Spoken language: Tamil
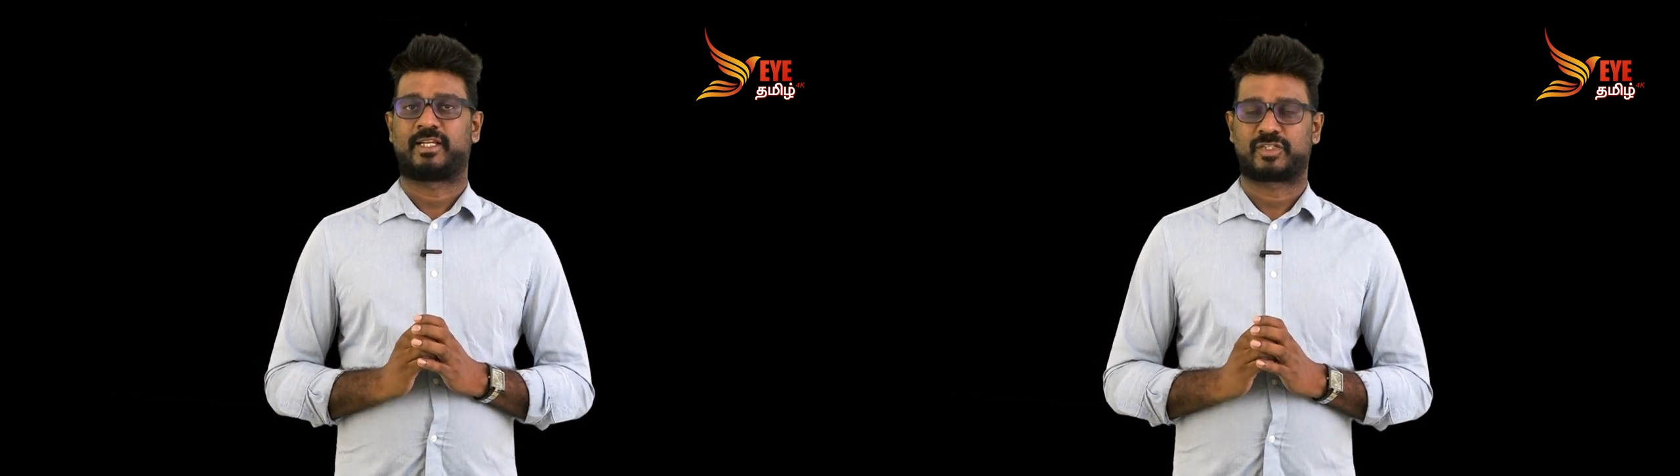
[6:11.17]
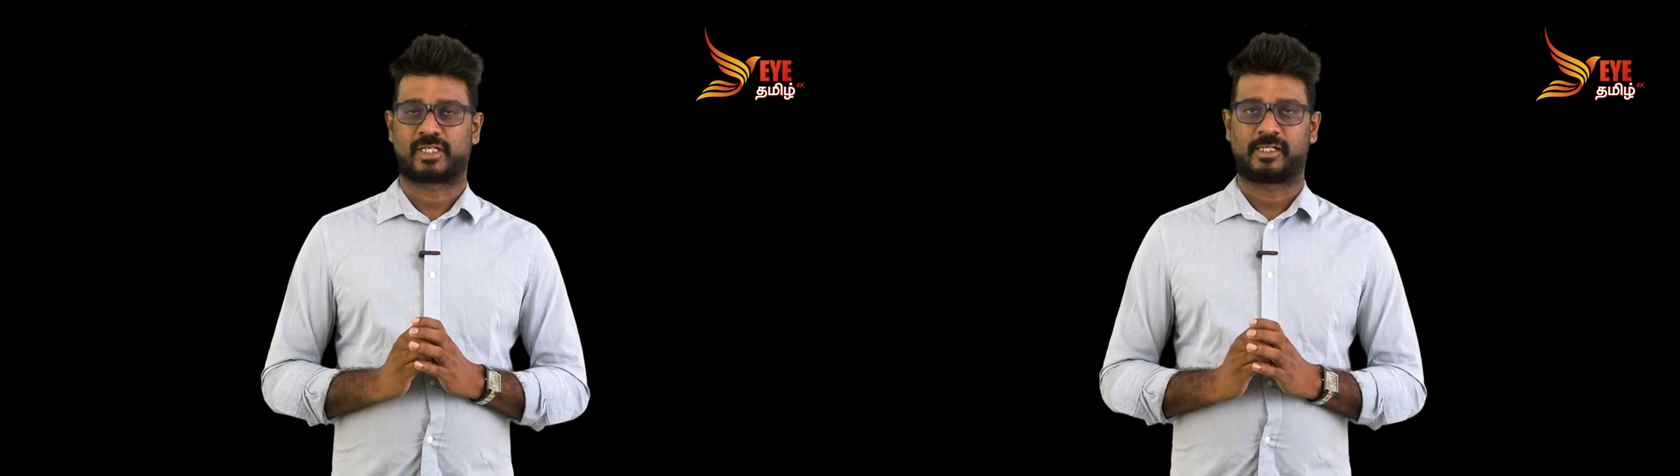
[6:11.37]

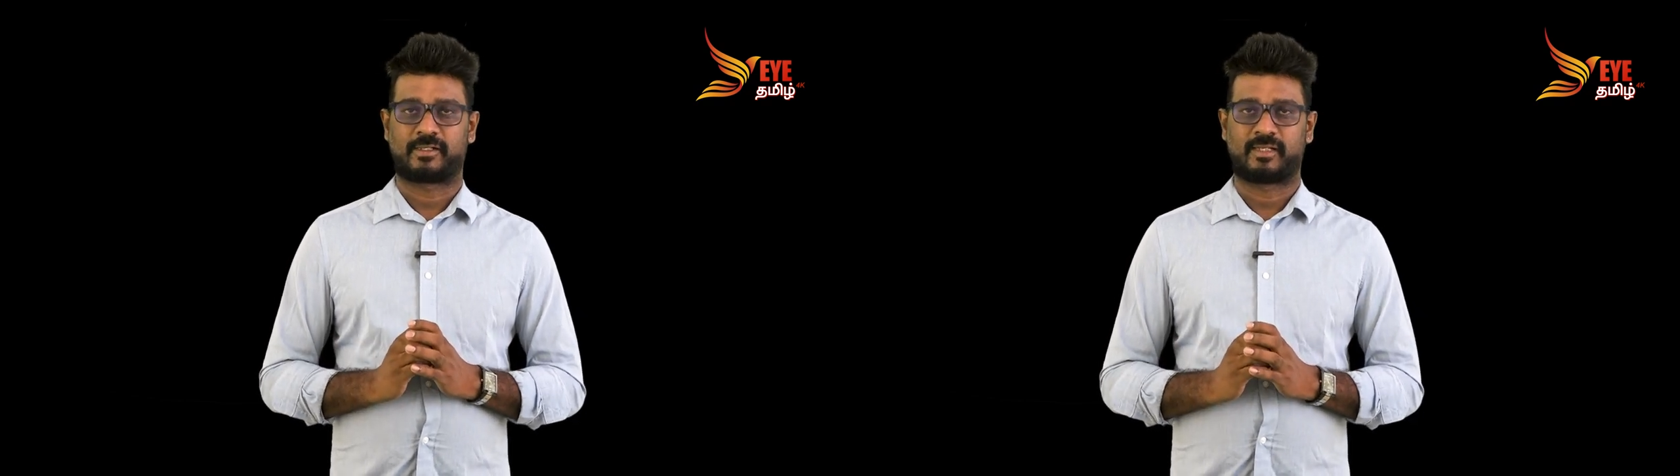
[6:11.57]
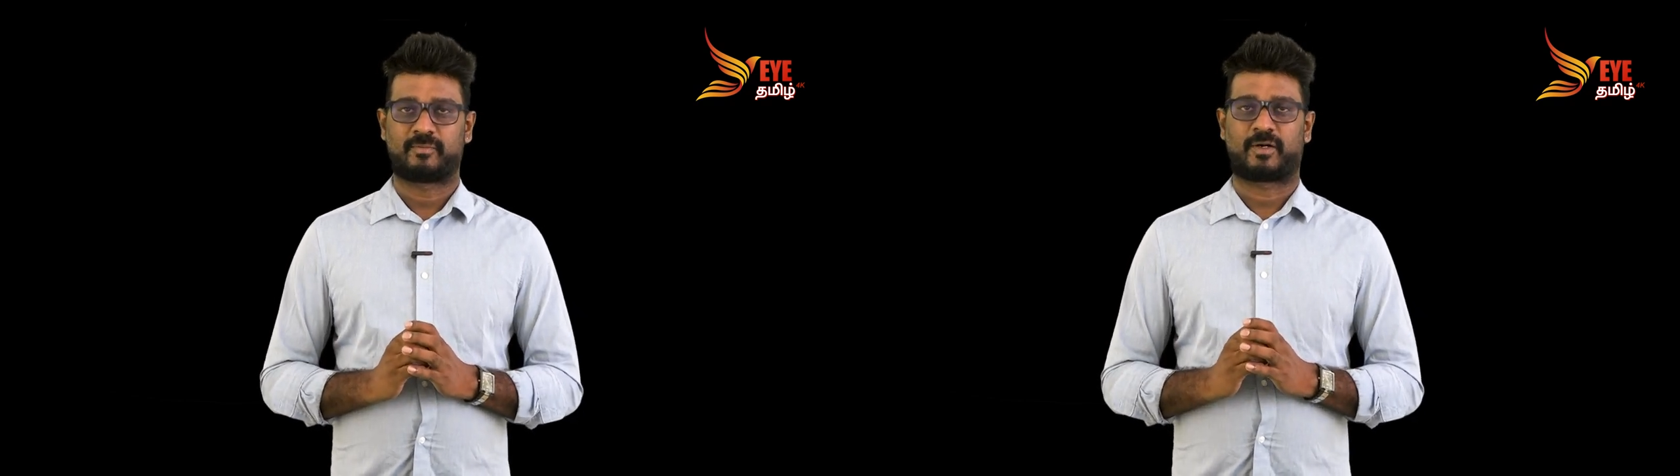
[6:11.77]

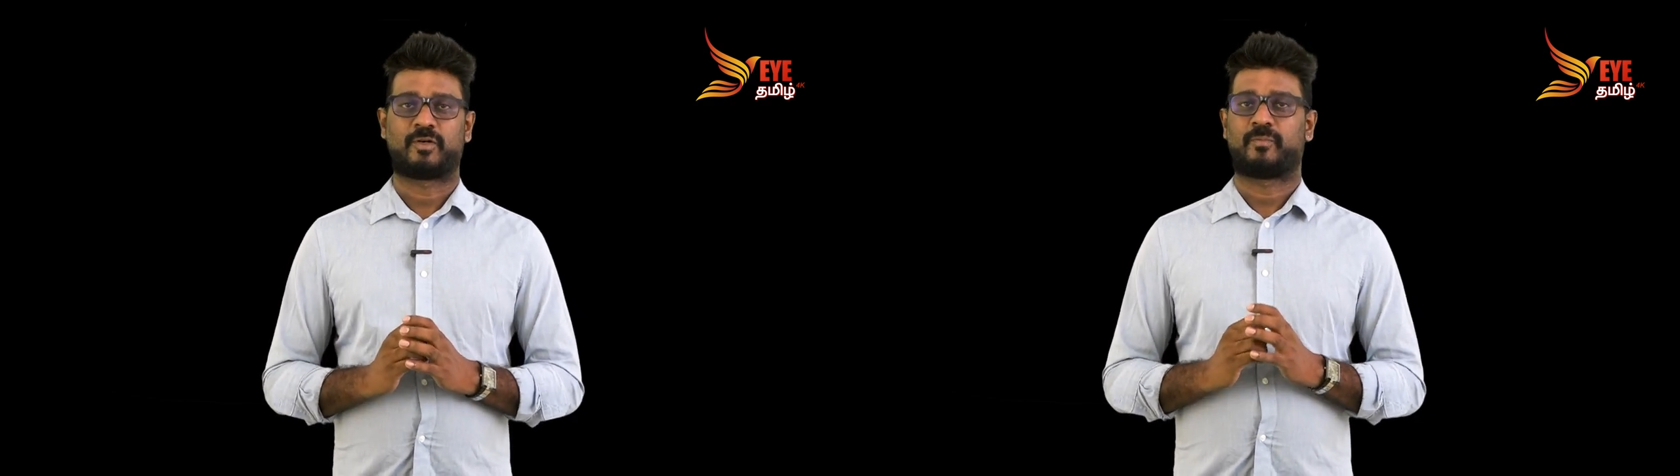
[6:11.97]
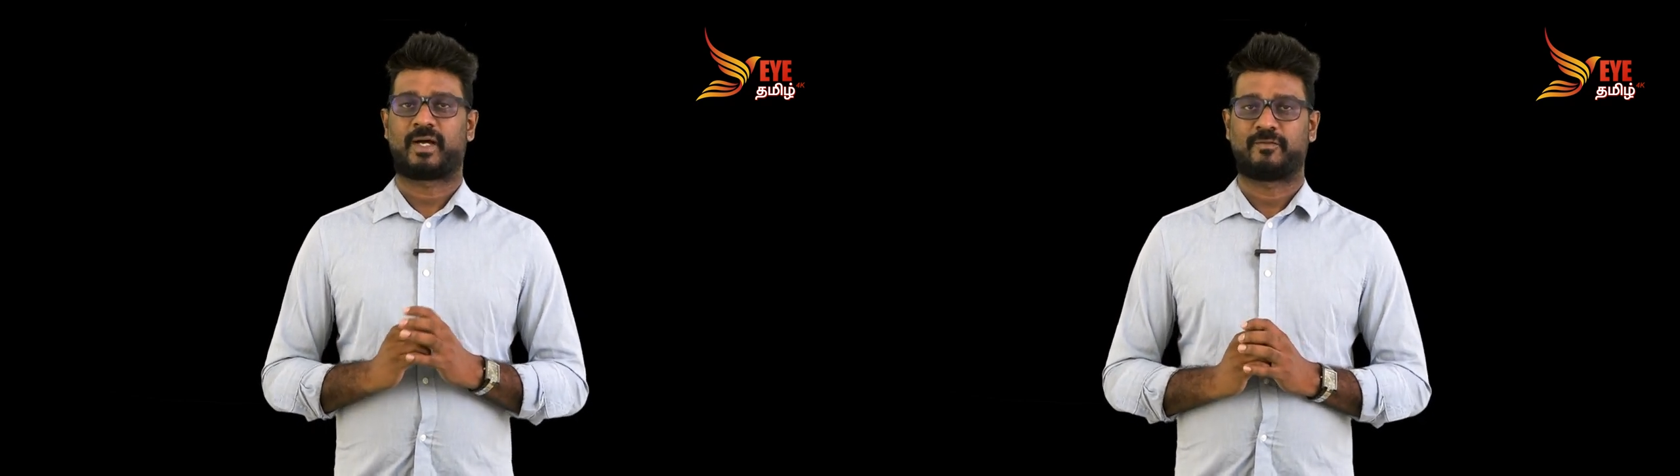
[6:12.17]
எச்சங்களை
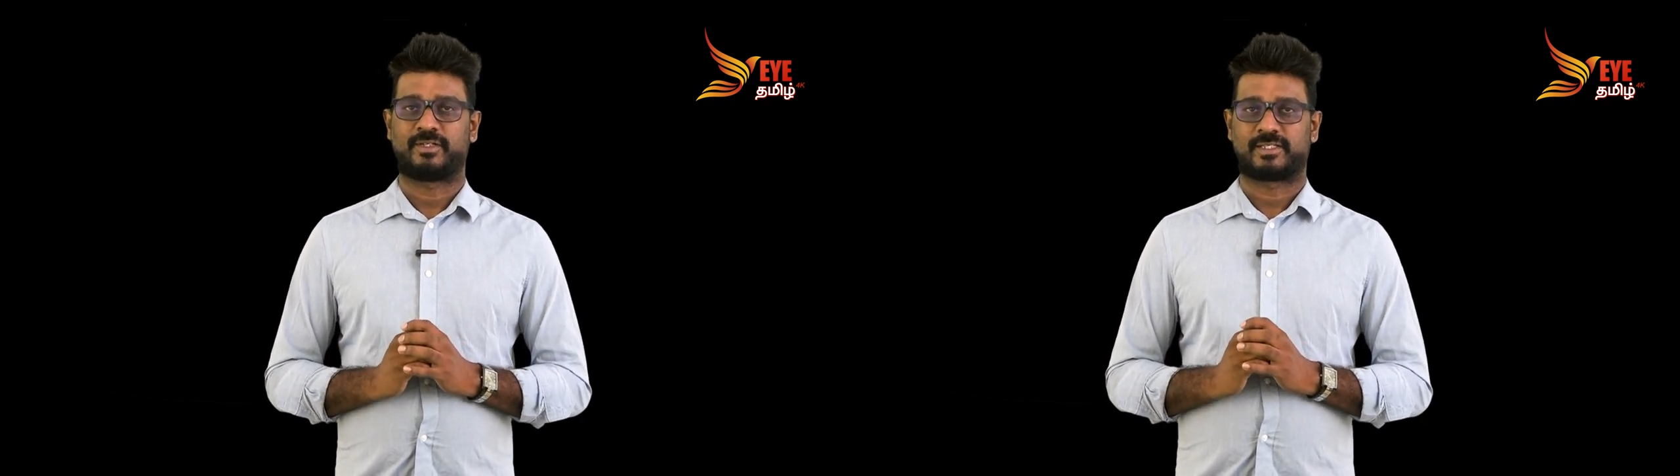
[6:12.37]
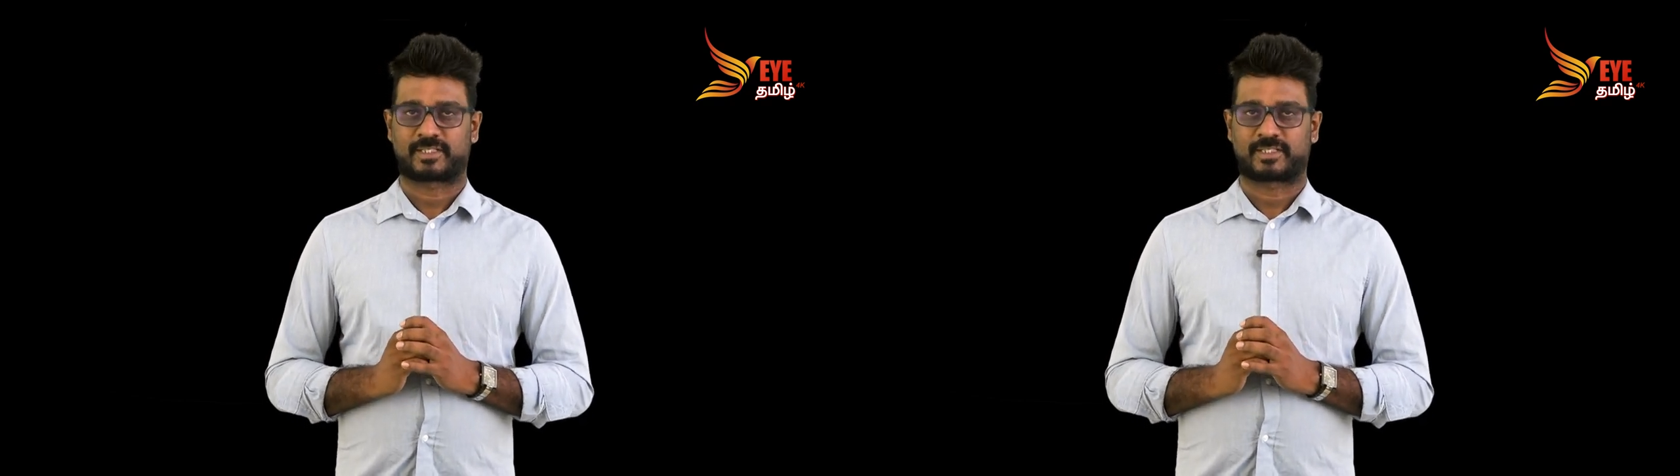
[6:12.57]
பகுப்பாய்வு